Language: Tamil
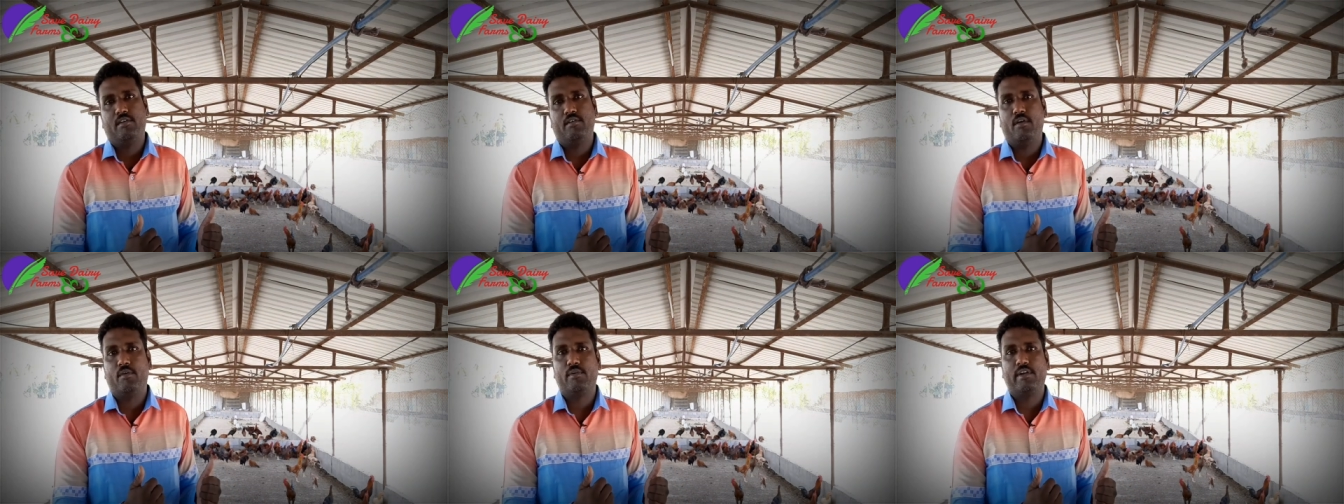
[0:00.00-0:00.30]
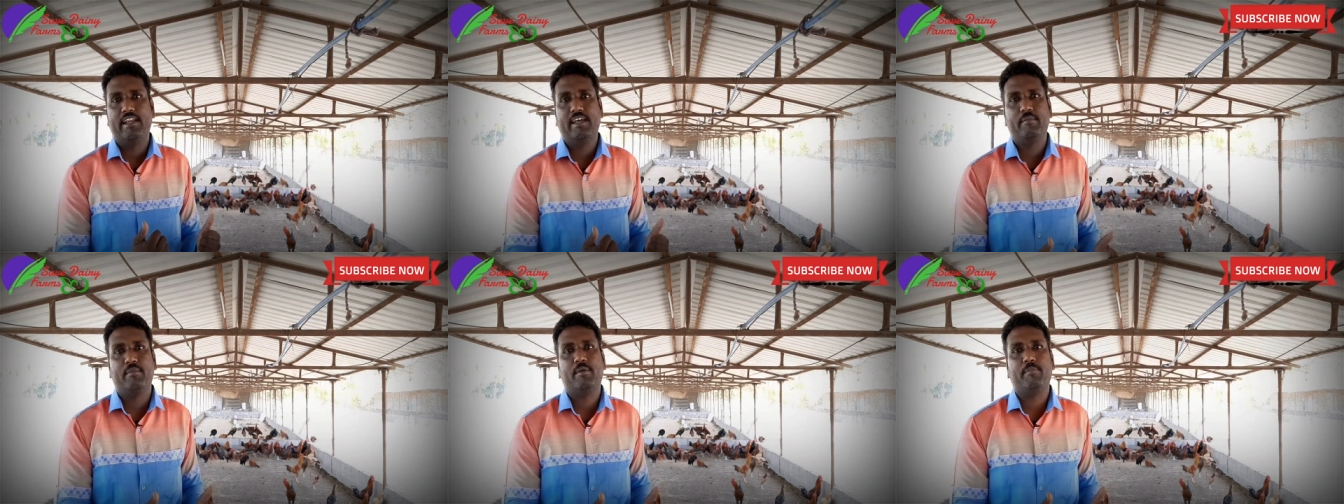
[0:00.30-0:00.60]

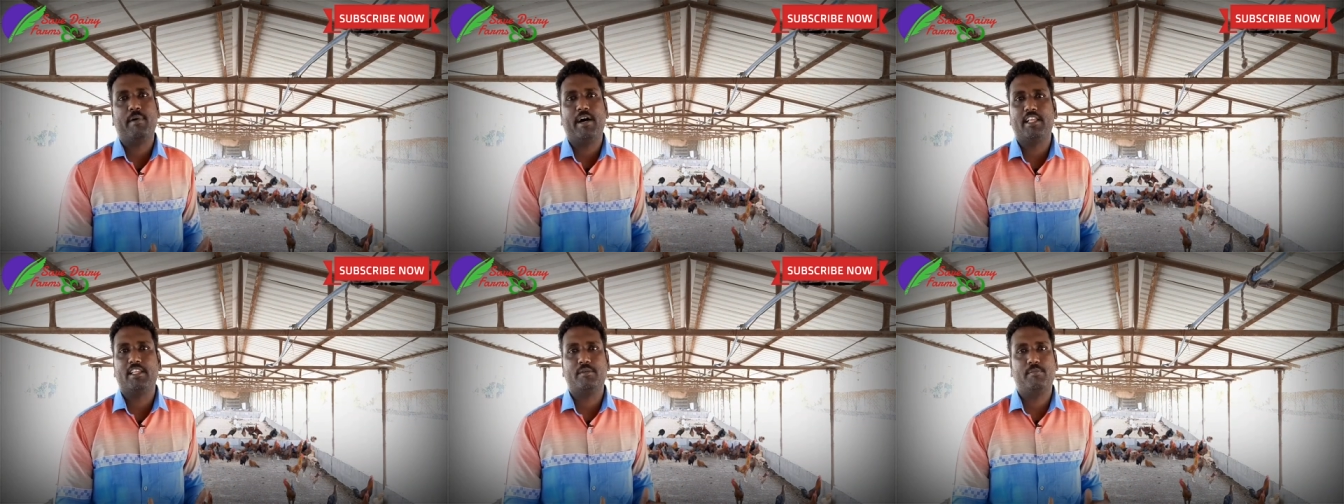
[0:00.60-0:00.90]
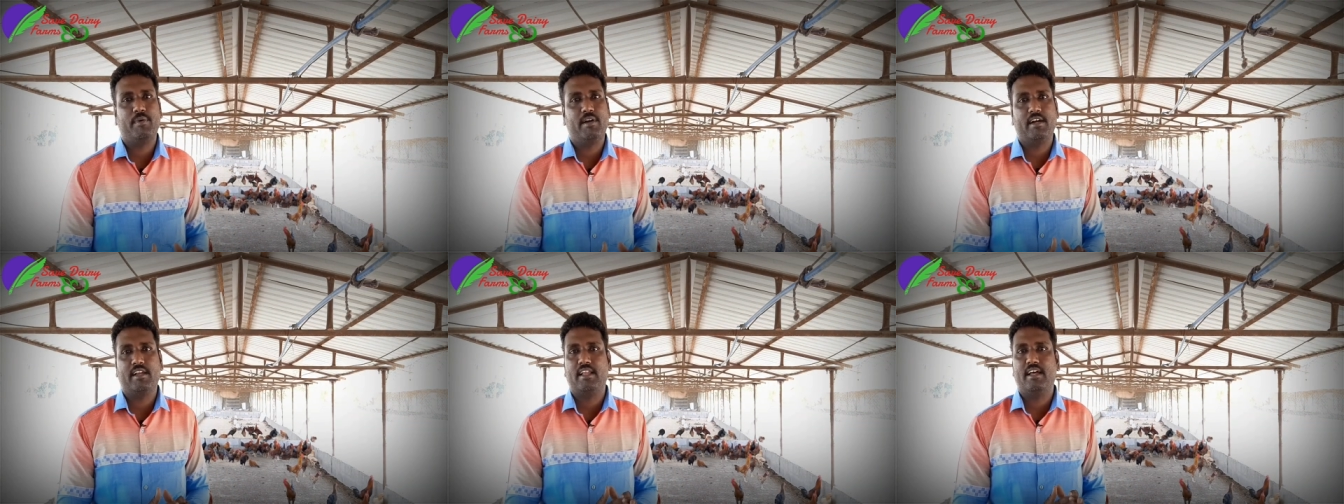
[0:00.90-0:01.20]
அவங்க லேபர்
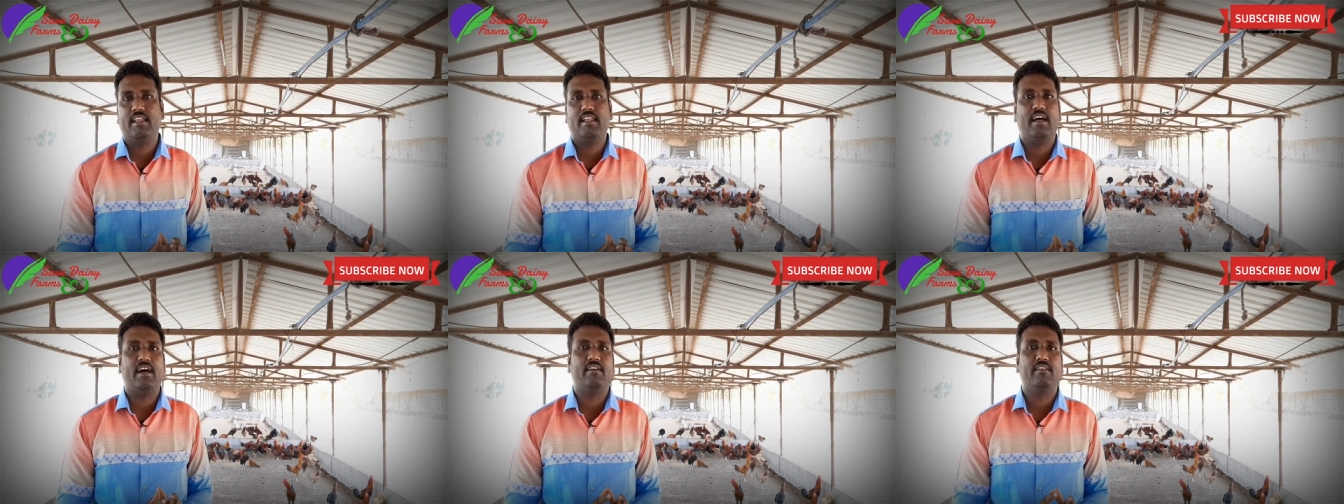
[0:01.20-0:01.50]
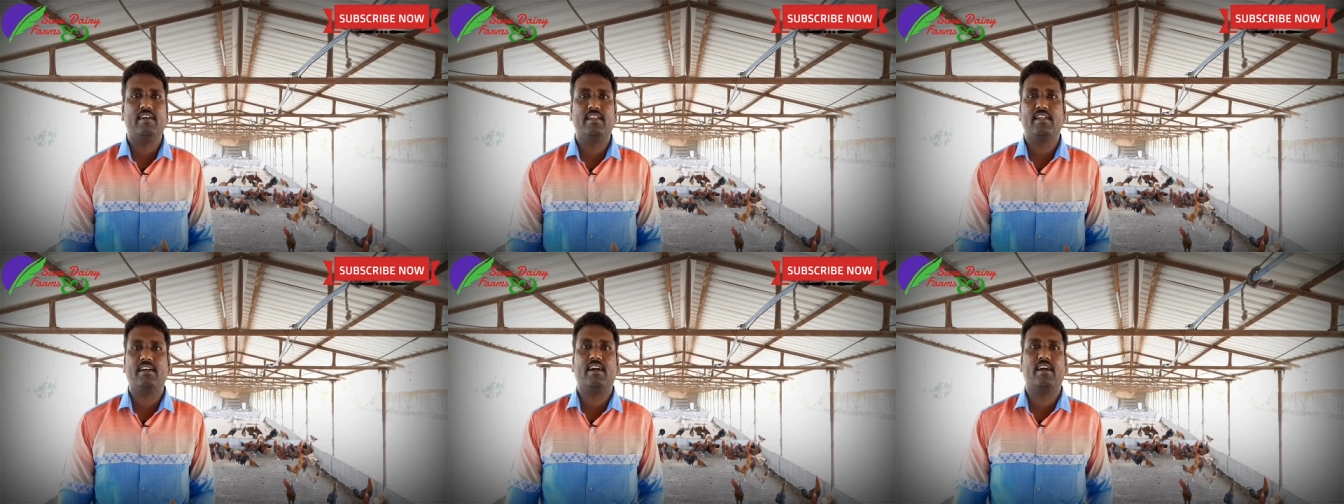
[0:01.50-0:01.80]
பார்த்துப்பாங்கன்னா அது
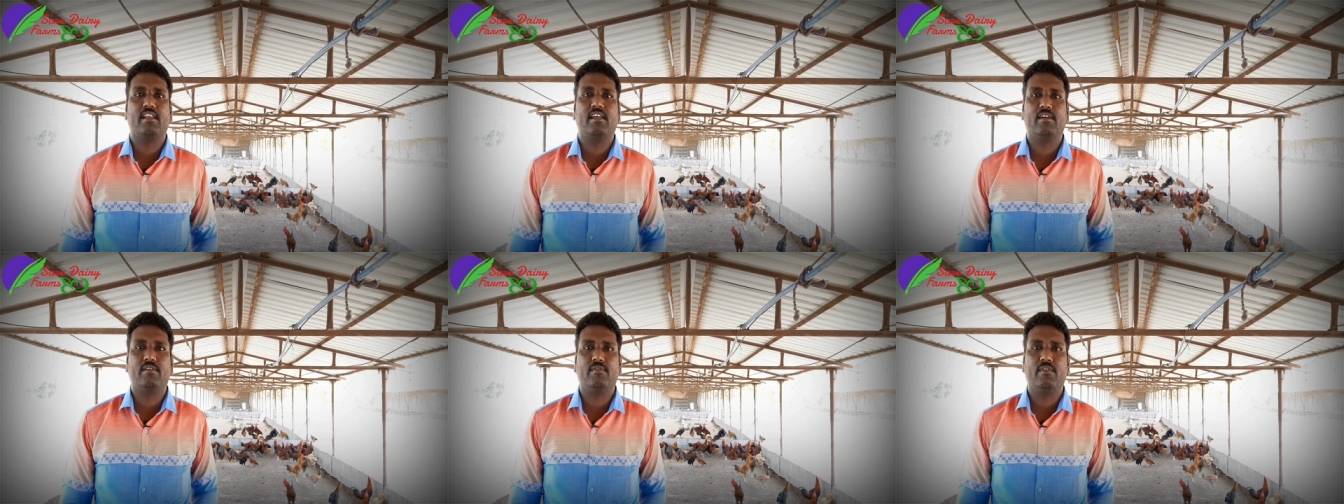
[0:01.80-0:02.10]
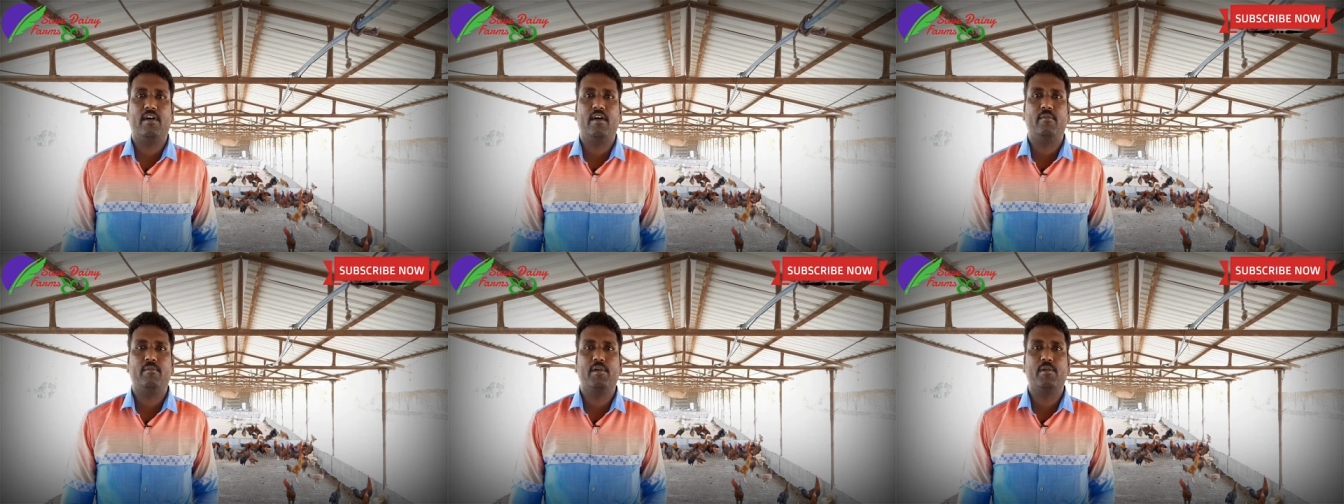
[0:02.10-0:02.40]
ஆவாத காரியம்
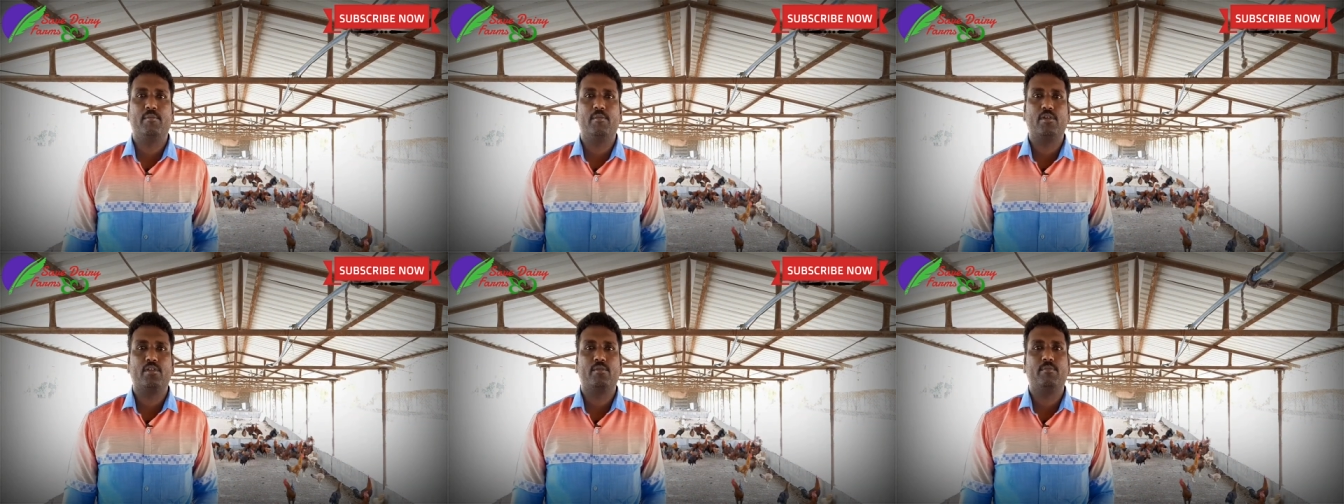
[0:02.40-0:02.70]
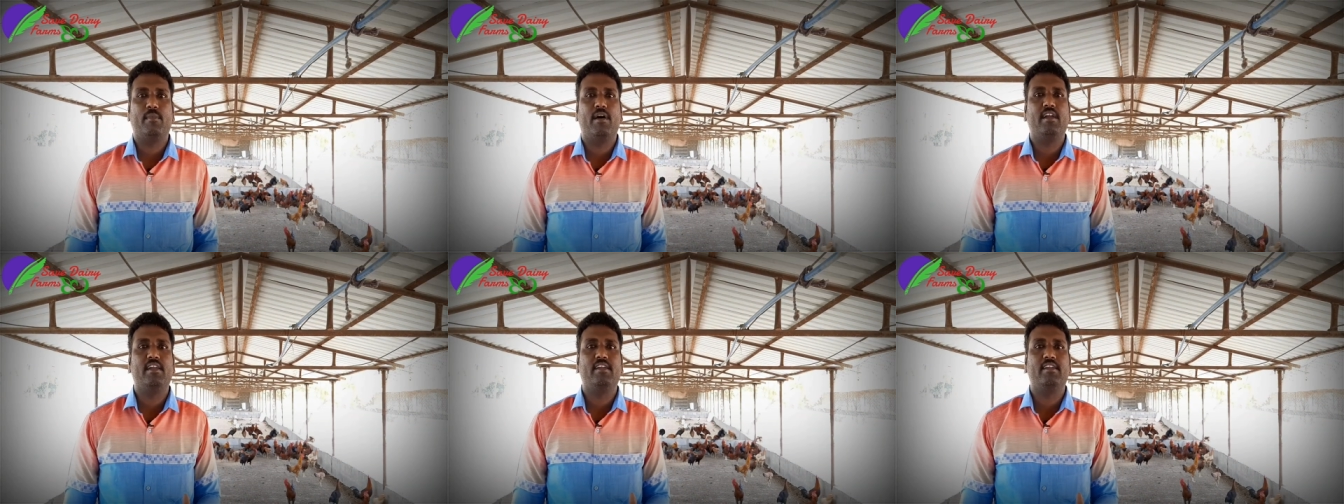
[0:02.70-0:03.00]
ஃபார்மிங்
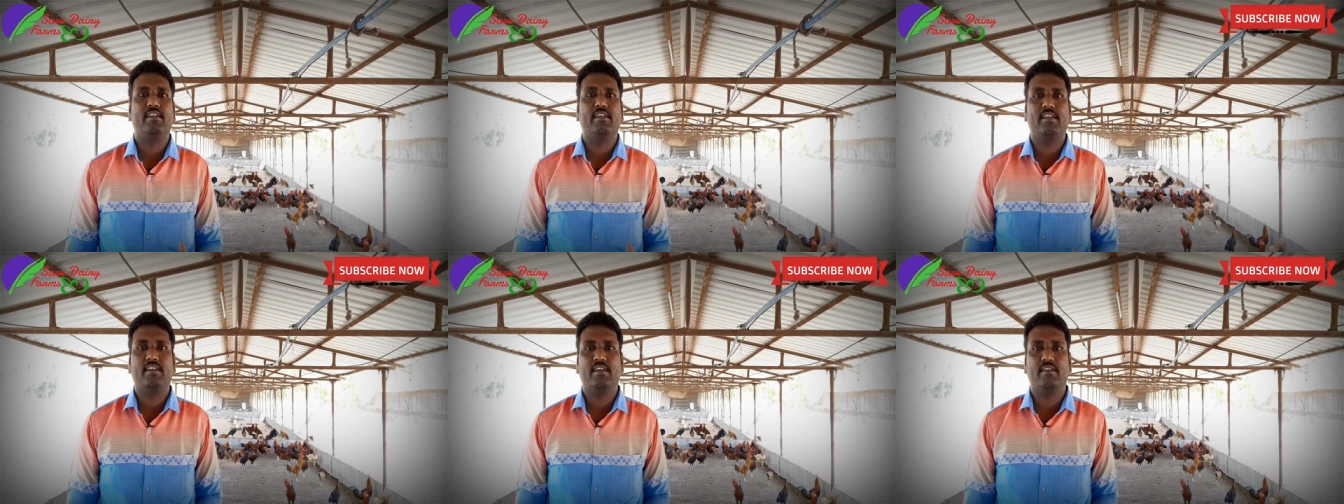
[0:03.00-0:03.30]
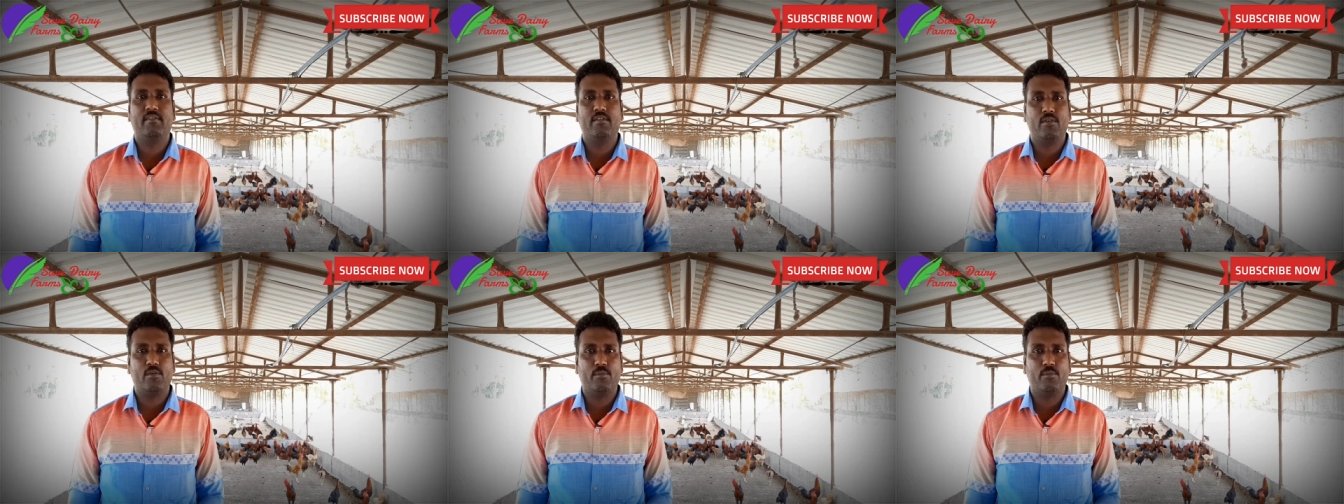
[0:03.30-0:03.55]
பார்த்து மானிட்டரிங்